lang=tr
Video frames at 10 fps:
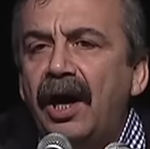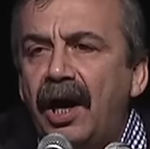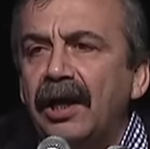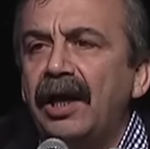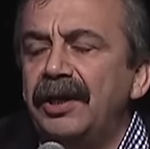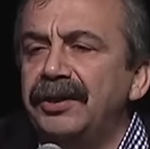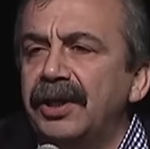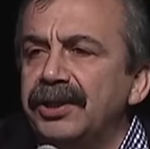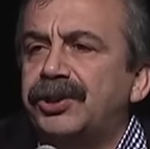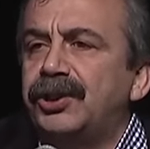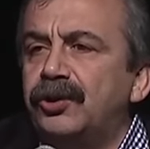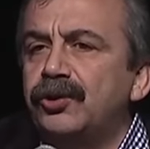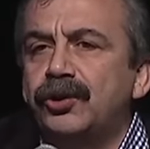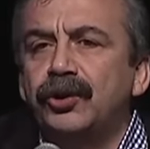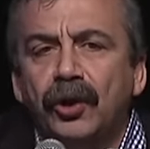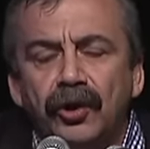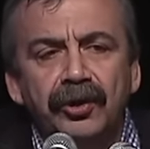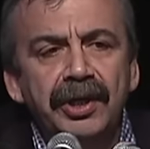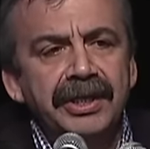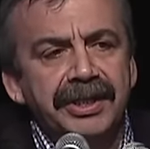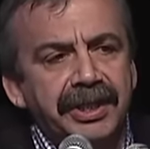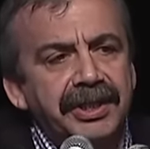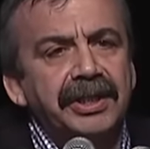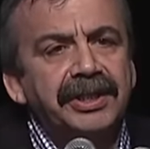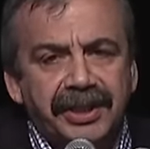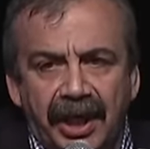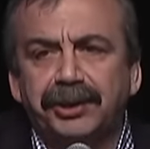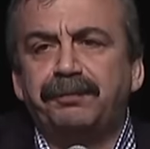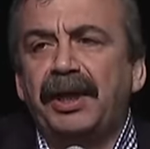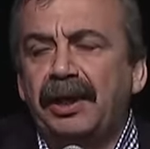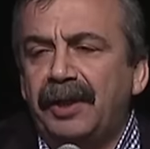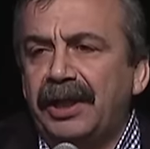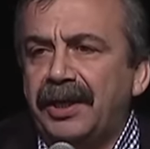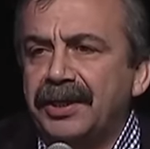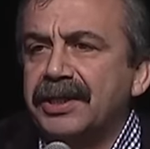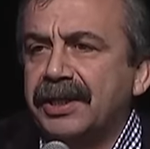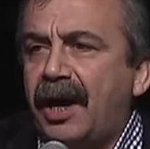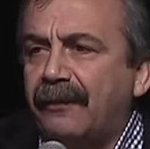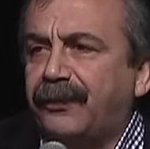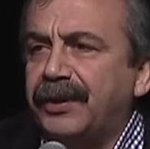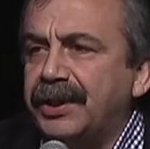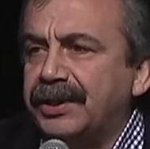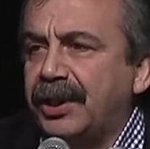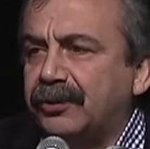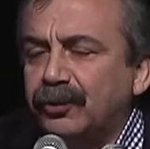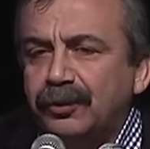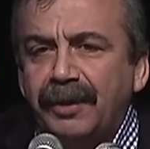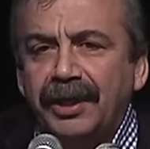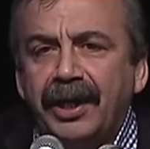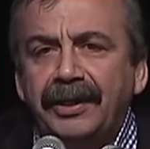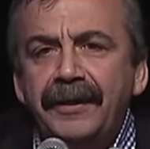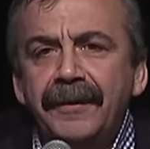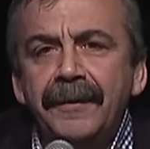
Allah'ın da işi gücü yok. Sizin saçmalamalarınızı affedecek durmadan.